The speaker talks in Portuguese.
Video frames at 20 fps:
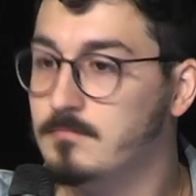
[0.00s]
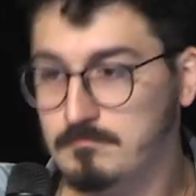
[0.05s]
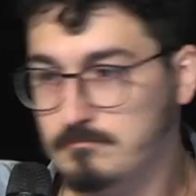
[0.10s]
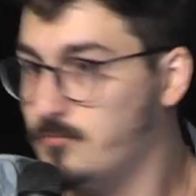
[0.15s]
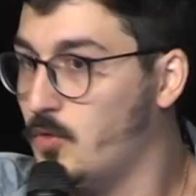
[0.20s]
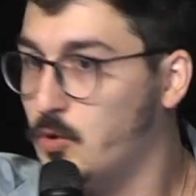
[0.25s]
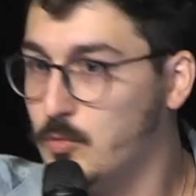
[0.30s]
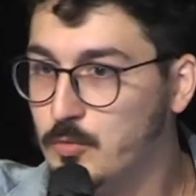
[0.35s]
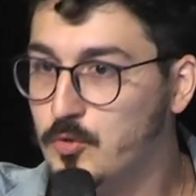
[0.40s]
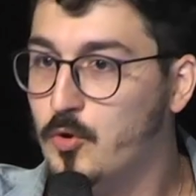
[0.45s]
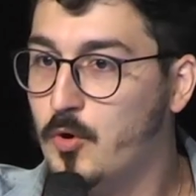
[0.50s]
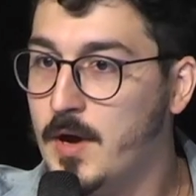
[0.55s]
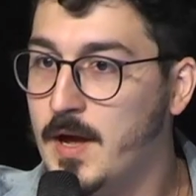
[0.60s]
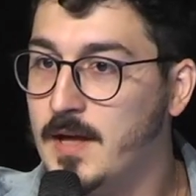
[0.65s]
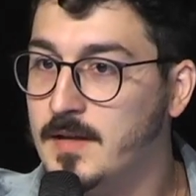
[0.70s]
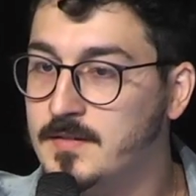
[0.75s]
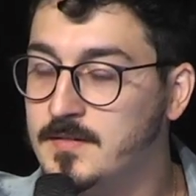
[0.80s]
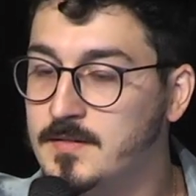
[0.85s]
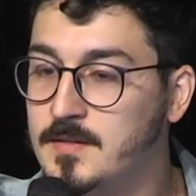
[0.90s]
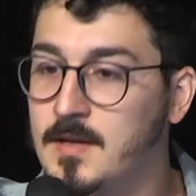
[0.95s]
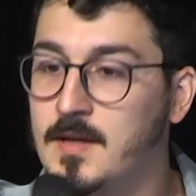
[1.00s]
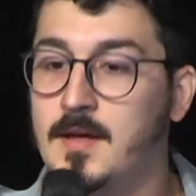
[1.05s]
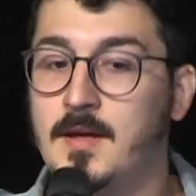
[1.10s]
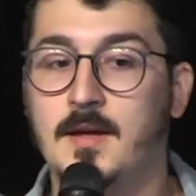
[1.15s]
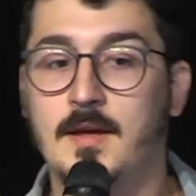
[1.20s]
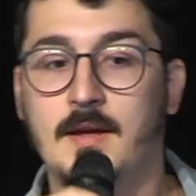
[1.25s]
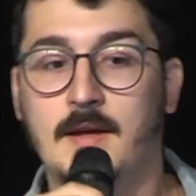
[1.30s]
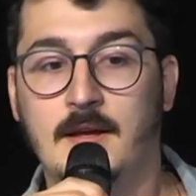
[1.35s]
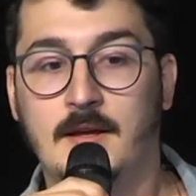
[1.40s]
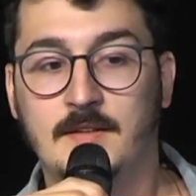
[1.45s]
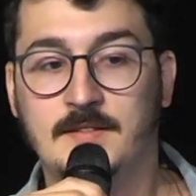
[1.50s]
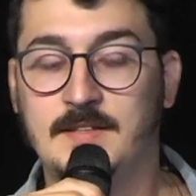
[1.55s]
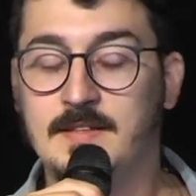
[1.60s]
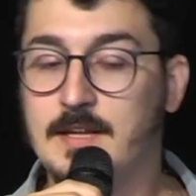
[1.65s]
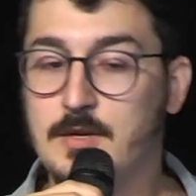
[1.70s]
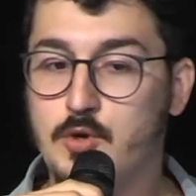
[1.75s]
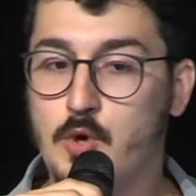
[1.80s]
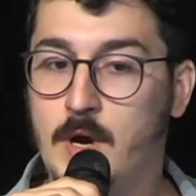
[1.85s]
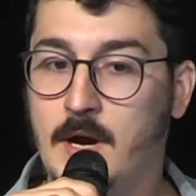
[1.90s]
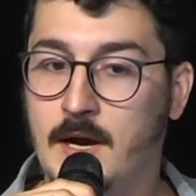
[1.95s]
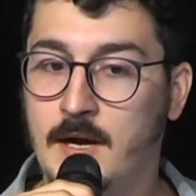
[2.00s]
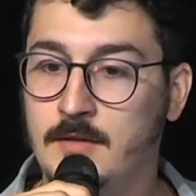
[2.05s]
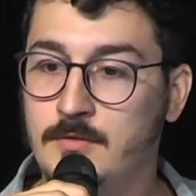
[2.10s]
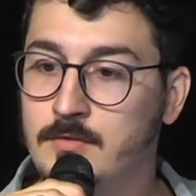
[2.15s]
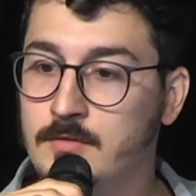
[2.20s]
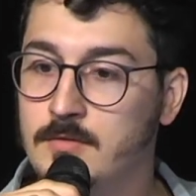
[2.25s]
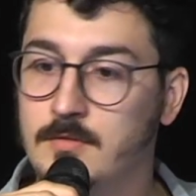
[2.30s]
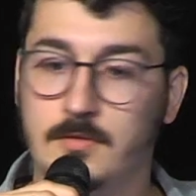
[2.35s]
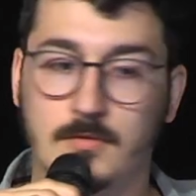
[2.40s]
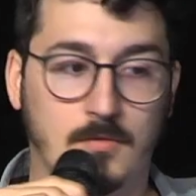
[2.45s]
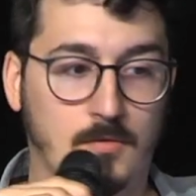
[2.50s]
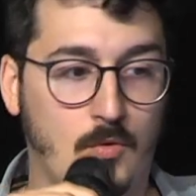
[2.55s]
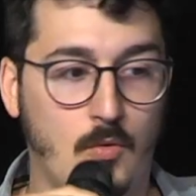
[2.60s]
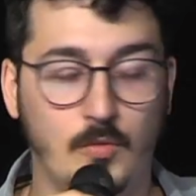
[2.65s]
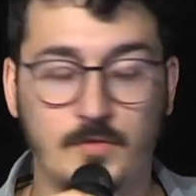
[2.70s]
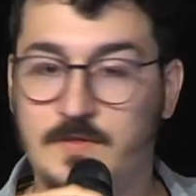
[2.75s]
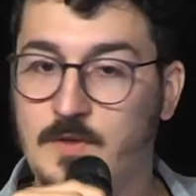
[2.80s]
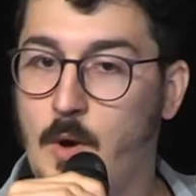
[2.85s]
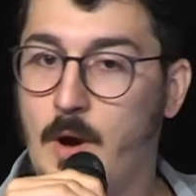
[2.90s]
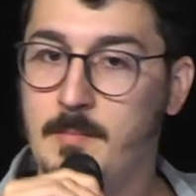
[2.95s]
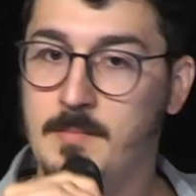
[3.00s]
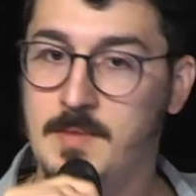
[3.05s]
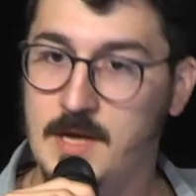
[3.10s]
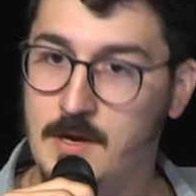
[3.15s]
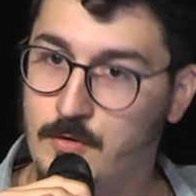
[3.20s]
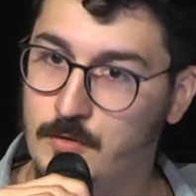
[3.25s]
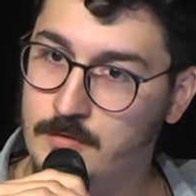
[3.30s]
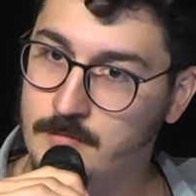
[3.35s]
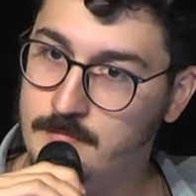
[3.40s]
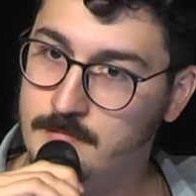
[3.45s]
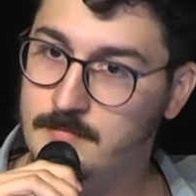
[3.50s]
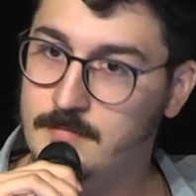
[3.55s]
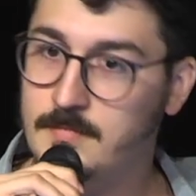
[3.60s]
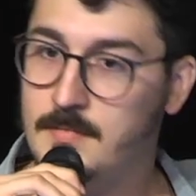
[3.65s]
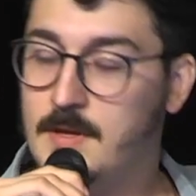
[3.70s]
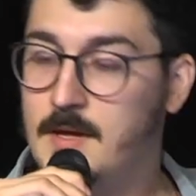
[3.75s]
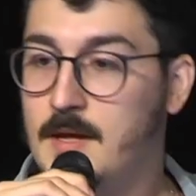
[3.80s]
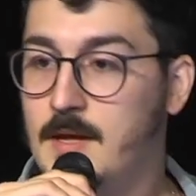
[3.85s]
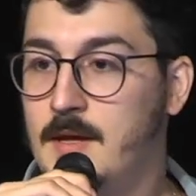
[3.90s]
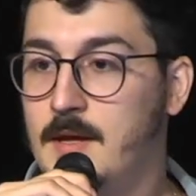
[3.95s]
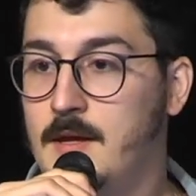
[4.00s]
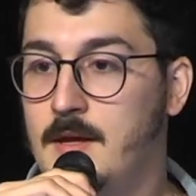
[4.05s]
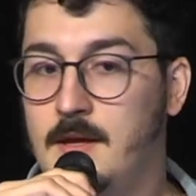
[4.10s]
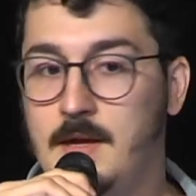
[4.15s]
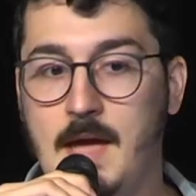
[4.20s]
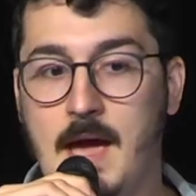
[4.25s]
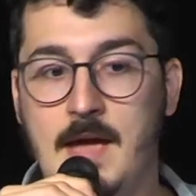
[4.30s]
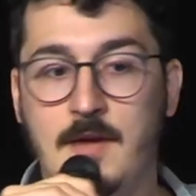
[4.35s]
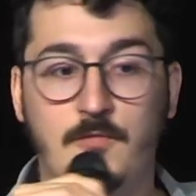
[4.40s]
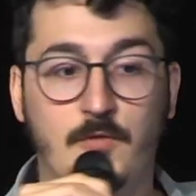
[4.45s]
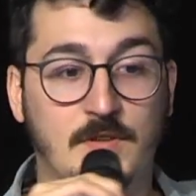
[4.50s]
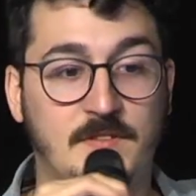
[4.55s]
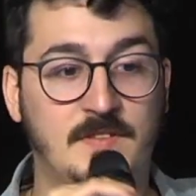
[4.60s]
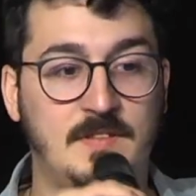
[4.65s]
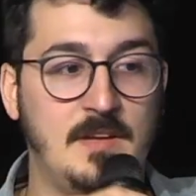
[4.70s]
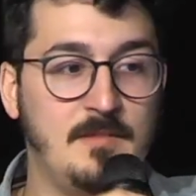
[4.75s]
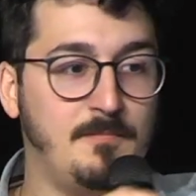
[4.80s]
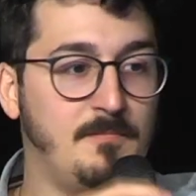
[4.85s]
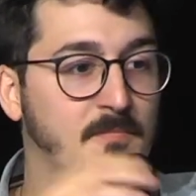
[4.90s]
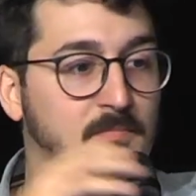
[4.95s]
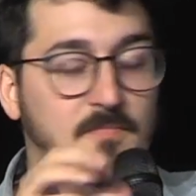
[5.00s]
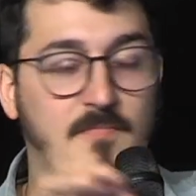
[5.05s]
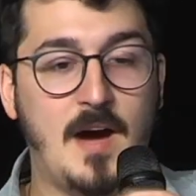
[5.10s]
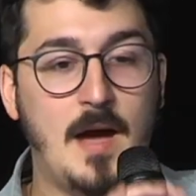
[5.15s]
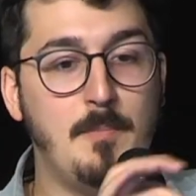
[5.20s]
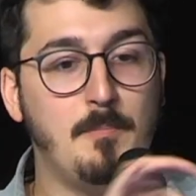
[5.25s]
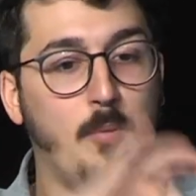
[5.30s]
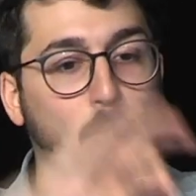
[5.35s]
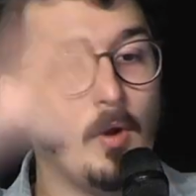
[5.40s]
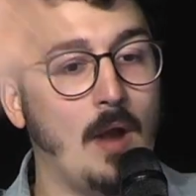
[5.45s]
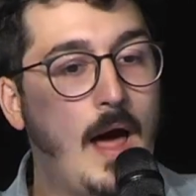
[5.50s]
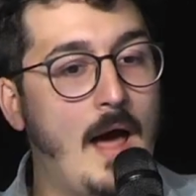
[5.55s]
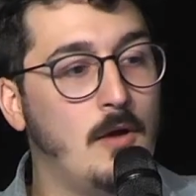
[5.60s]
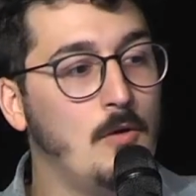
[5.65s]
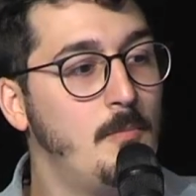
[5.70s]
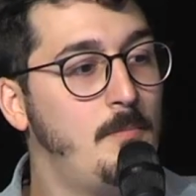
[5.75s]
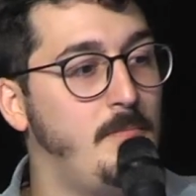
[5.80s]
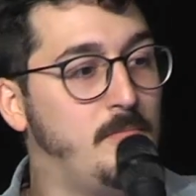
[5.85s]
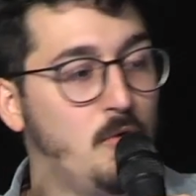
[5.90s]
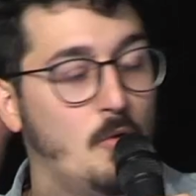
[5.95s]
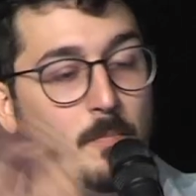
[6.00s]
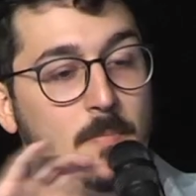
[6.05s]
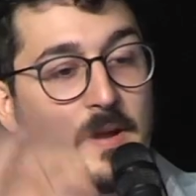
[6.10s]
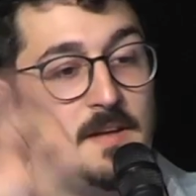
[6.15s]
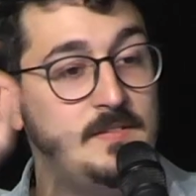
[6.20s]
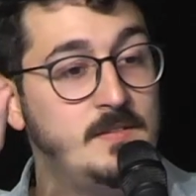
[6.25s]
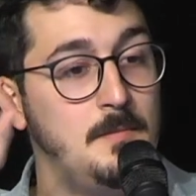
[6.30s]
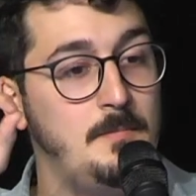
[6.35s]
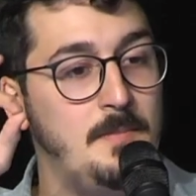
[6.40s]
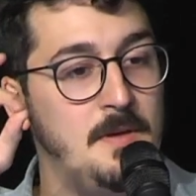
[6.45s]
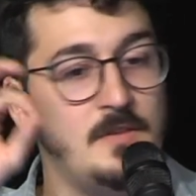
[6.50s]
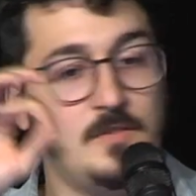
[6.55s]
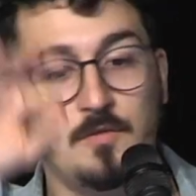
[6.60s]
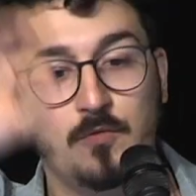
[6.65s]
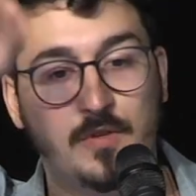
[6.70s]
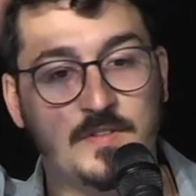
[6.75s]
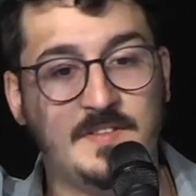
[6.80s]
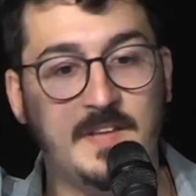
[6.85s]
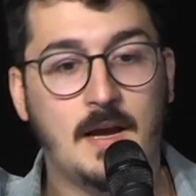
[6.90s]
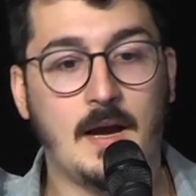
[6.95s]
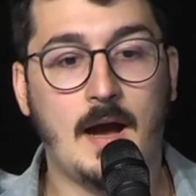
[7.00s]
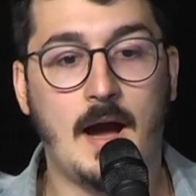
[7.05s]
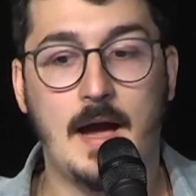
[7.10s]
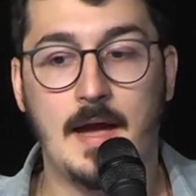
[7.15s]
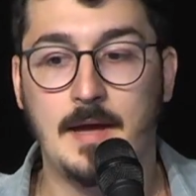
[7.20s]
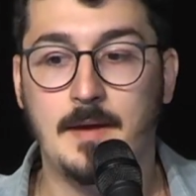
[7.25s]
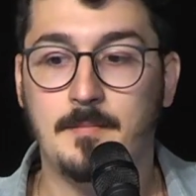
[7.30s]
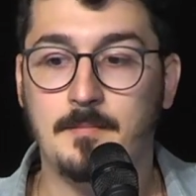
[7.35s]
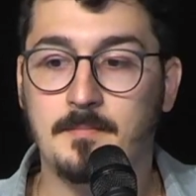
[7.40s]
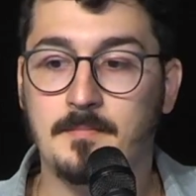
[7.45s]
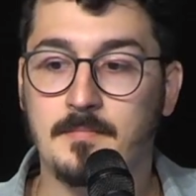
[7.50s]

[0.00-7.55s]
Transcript: Todo mundo conhece. Você está jogando com seu amigo, e aí você vai pular num, de um precipício e você cai.